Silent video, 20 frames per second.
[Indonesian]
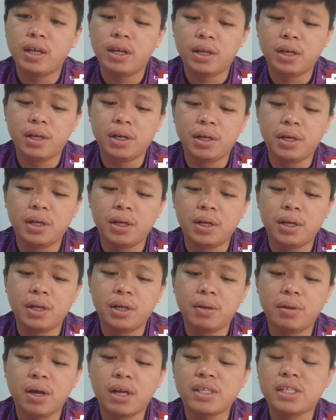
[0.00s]

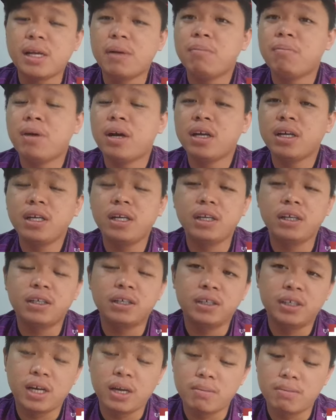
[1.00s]
eh, Azam Baki
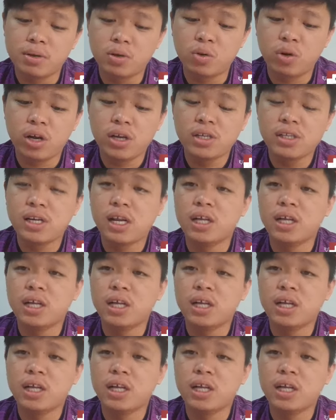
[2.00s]
enggan mengulas